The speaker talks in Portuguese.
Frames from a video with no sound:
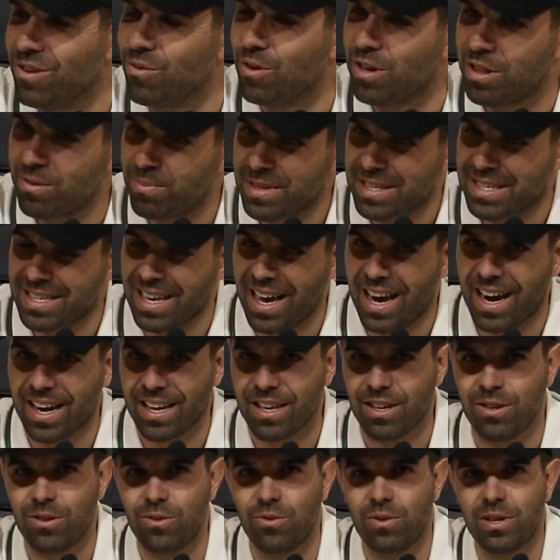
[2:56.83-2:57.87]
E o
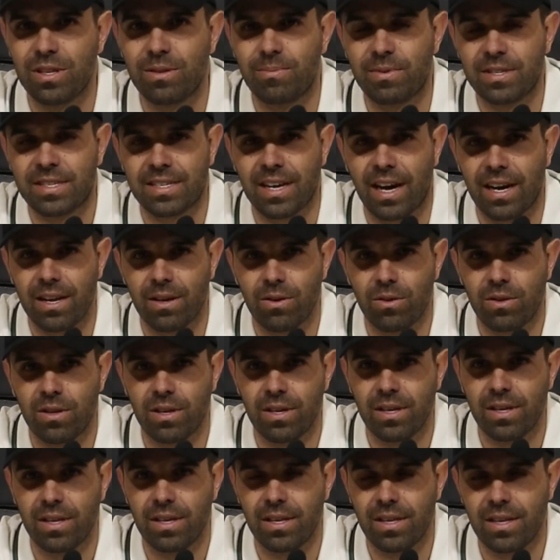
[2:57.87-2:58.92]
adversário, o adversário
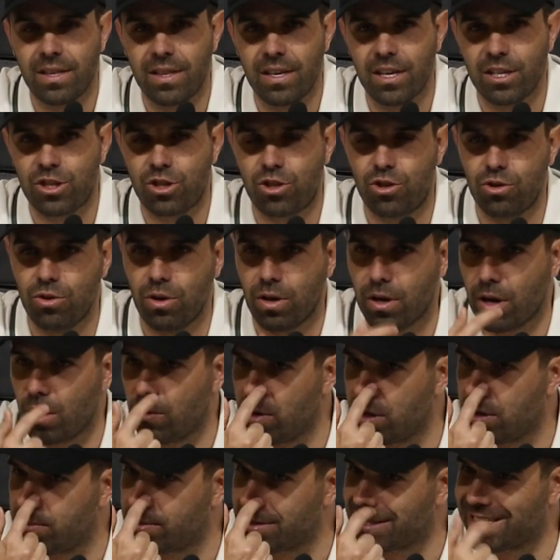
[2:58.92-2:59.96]
de, deste jogo é
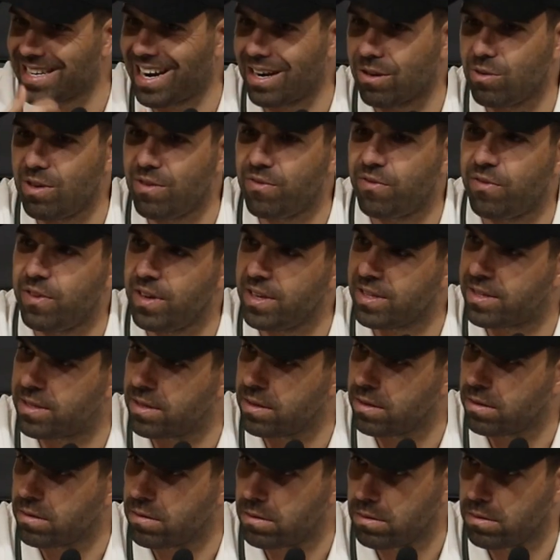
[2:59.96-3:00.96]
um adversário difícil,